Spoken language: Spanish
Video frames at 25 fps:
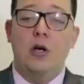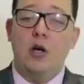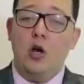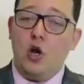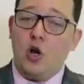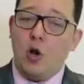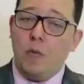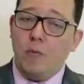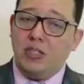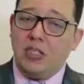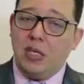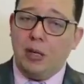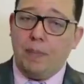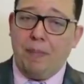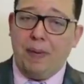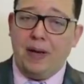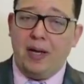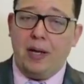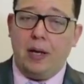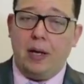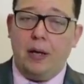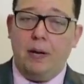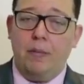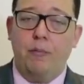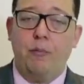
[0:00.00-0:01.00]
No como se
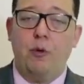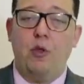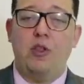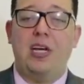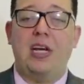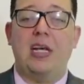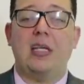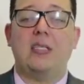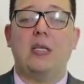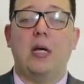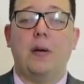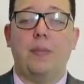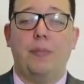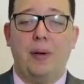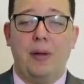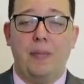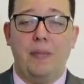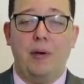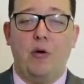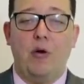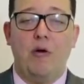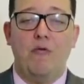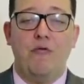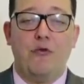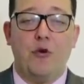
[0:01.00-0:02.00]
espera, podría ser
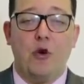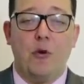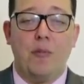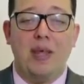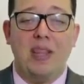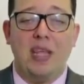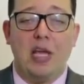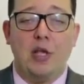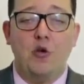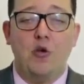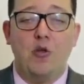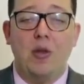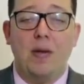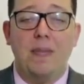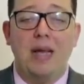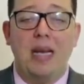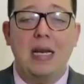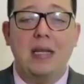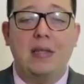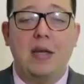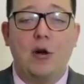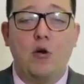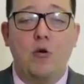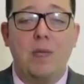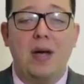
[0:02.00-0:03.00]
primero en forma de ayuda
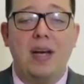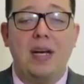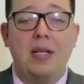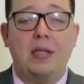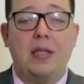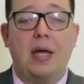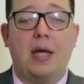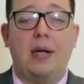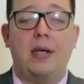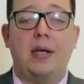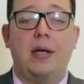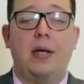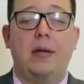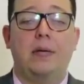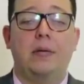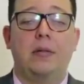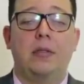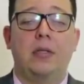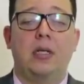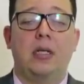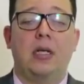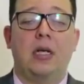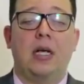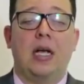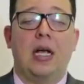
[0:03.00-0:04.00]
militar humanitaria.
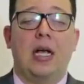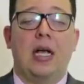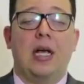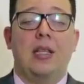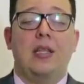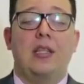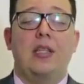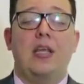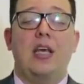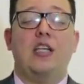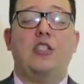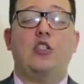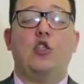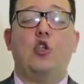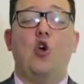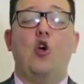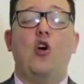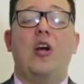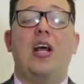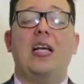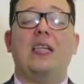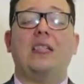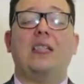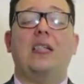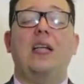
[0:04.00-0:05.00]
Diez
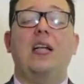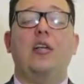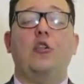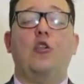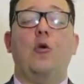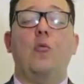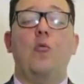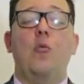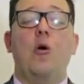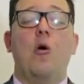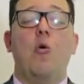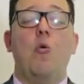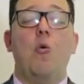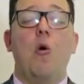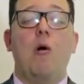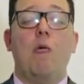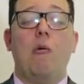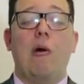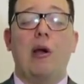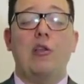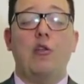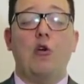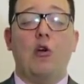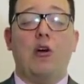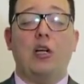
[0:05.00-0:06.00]
horas le tomó a Juan
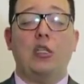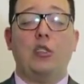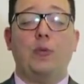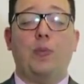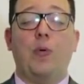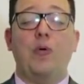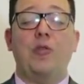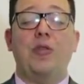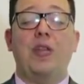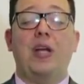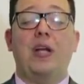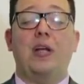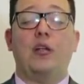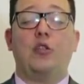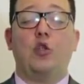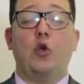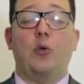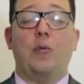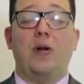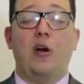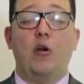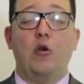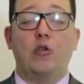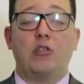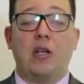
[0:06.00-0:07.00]
Guaidó responder
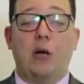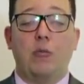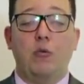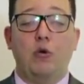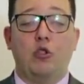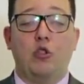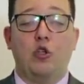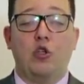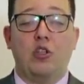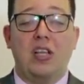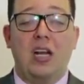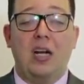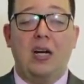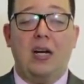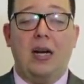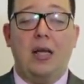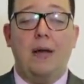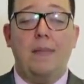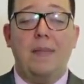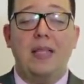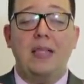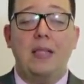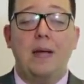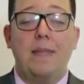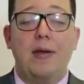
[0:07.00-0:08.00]
sobre los abusos del
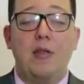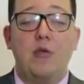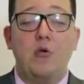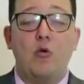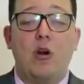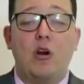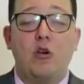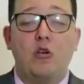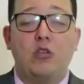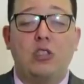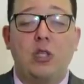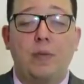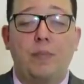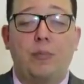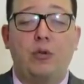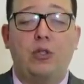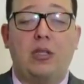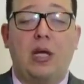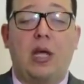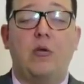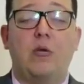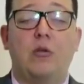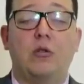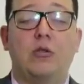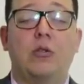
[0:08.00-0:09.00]
régimen de Maduro a los
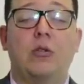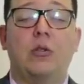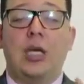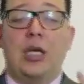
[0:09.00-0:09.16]
diputados.